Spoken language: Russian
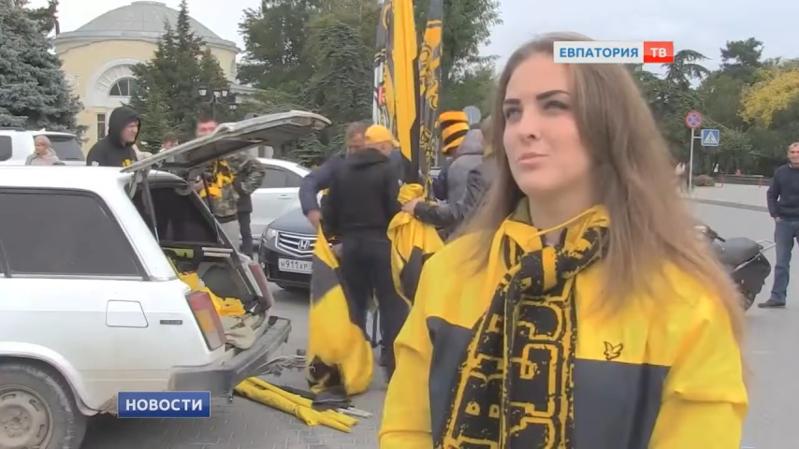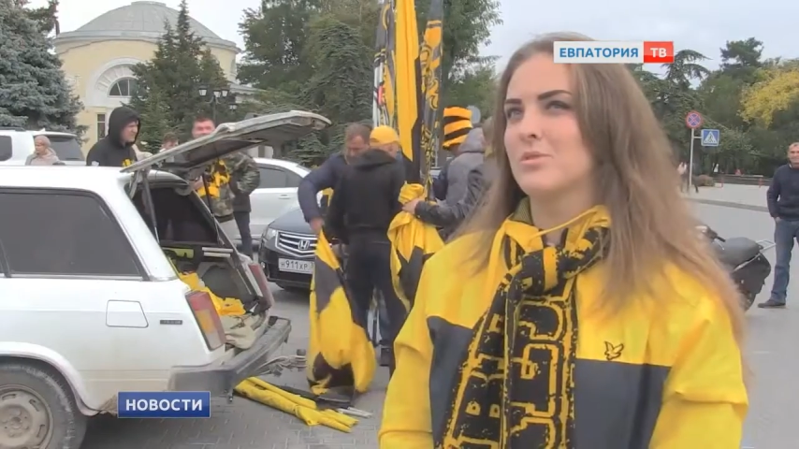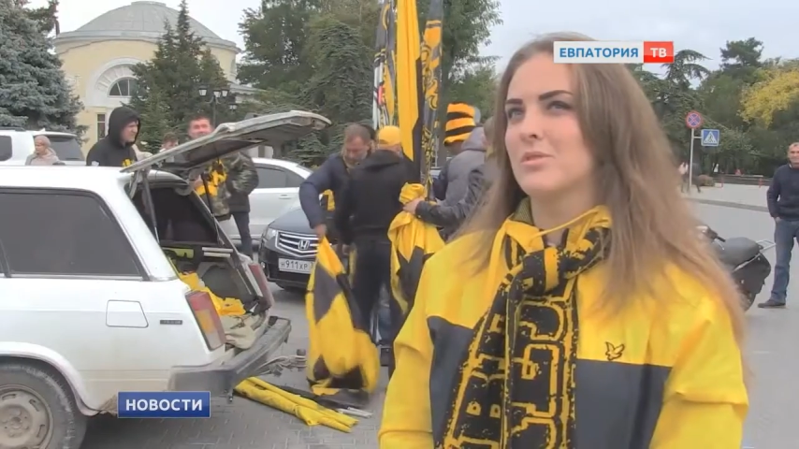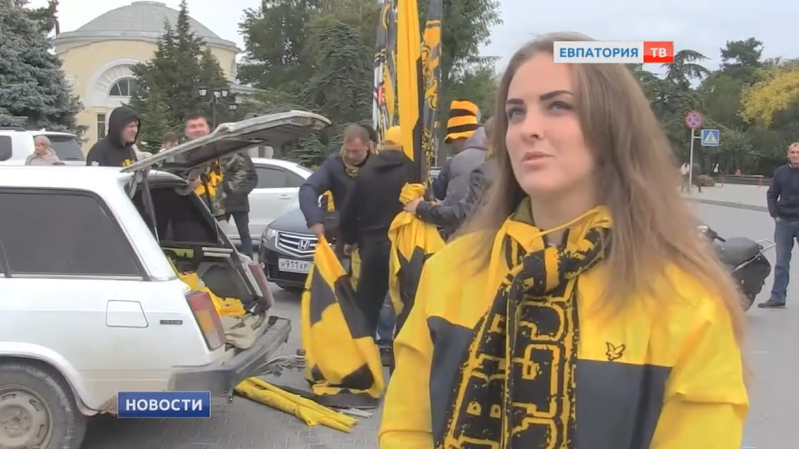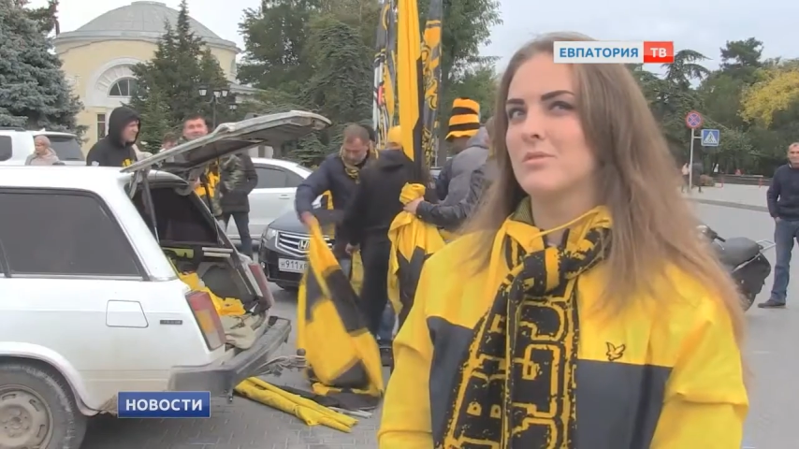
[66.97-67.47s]

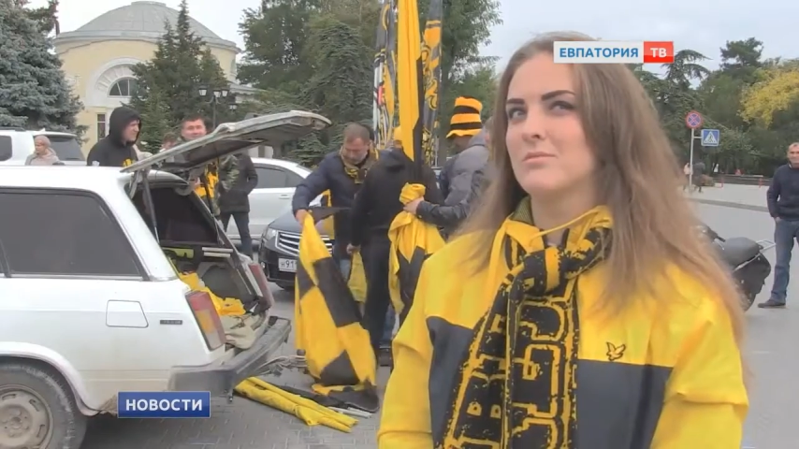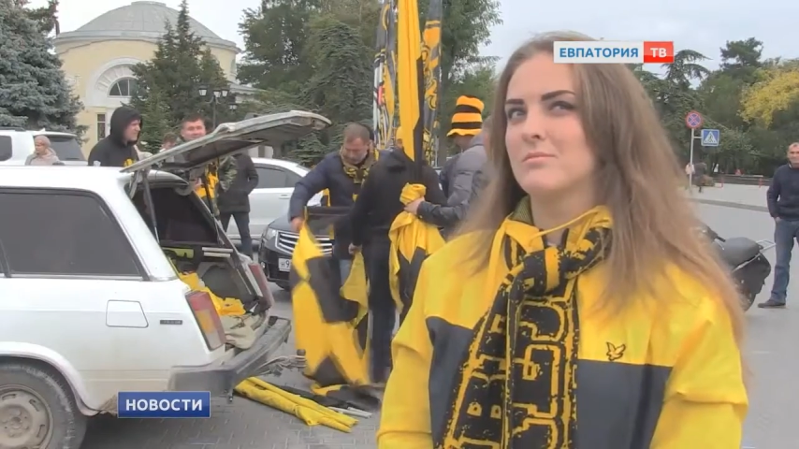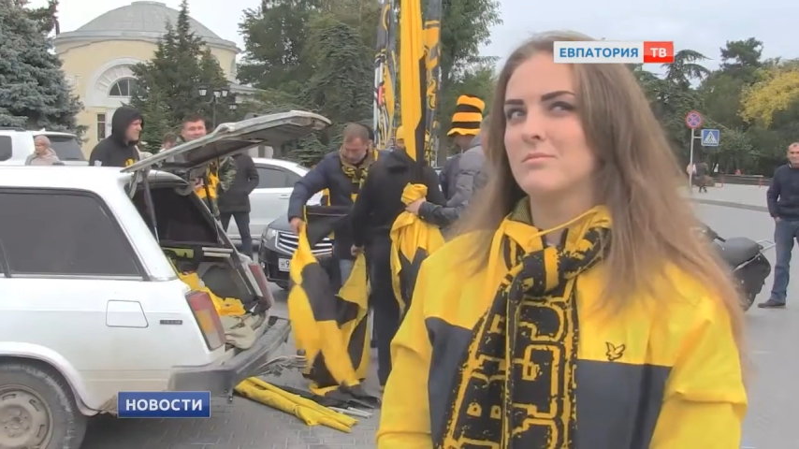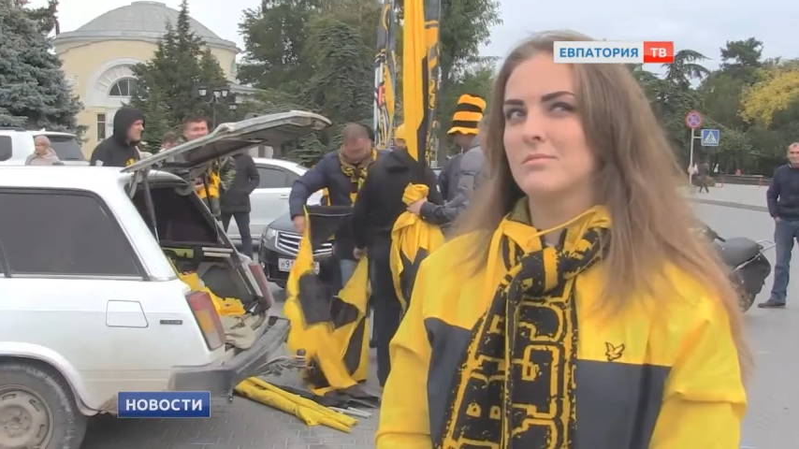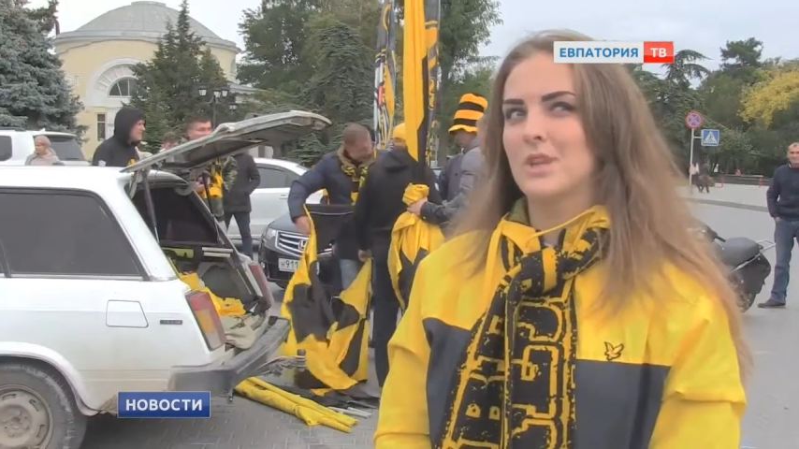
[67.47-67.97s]
чтобы
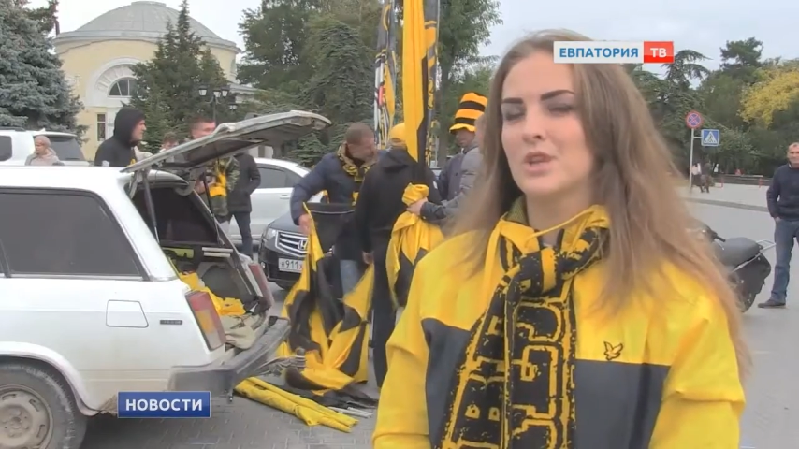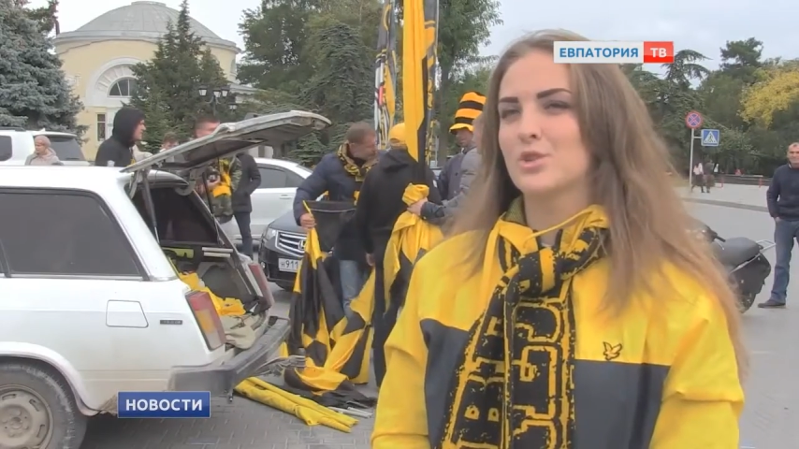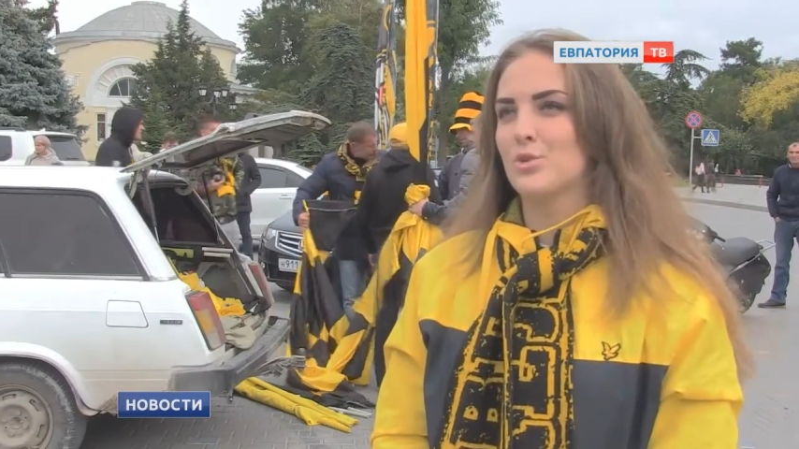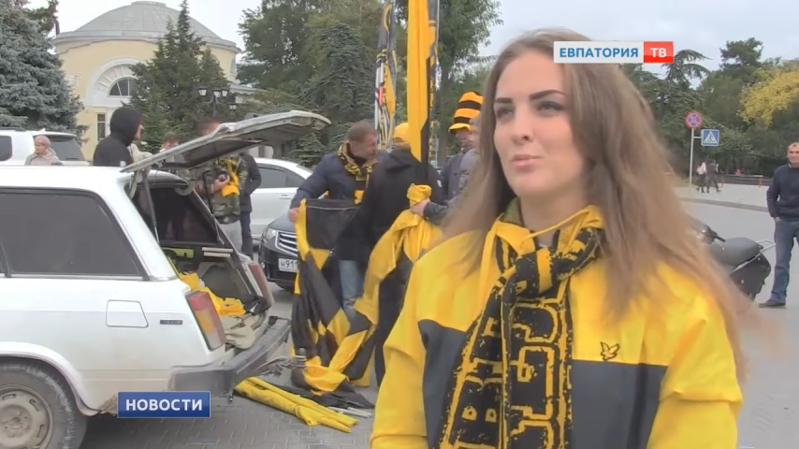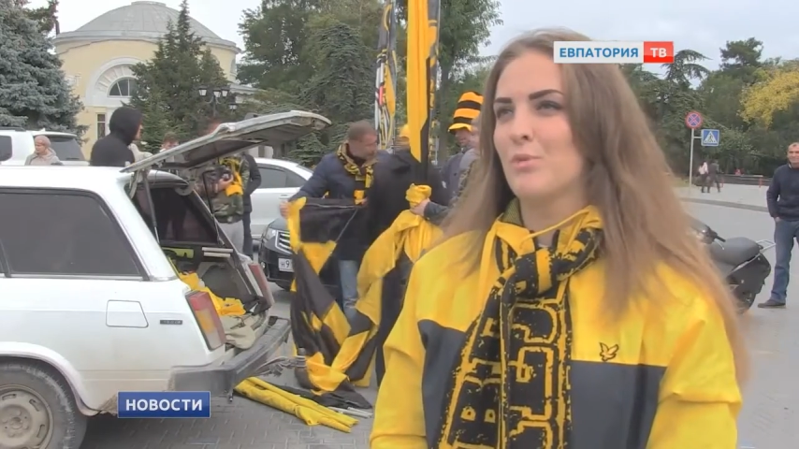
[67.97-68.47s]
наш
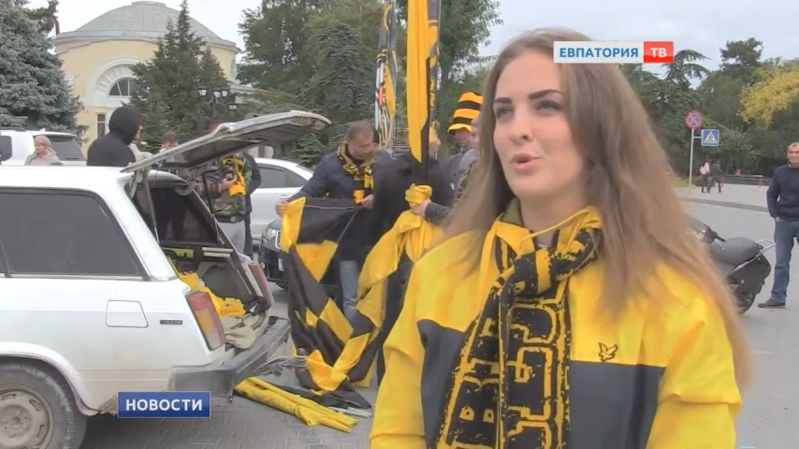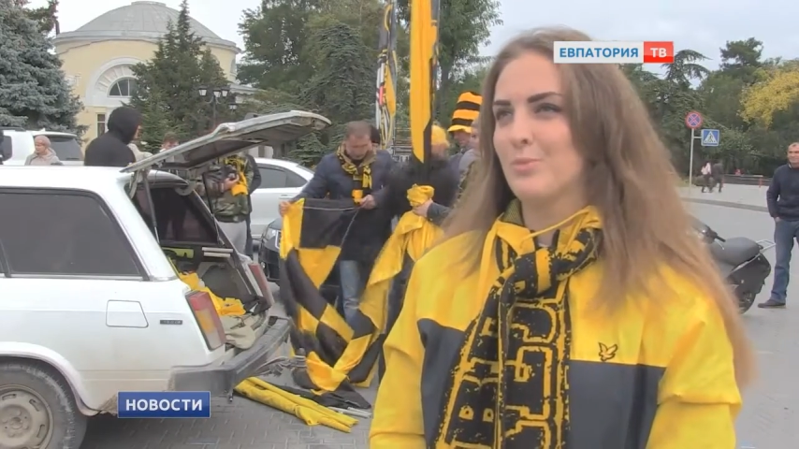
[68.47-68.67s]
клуб мог,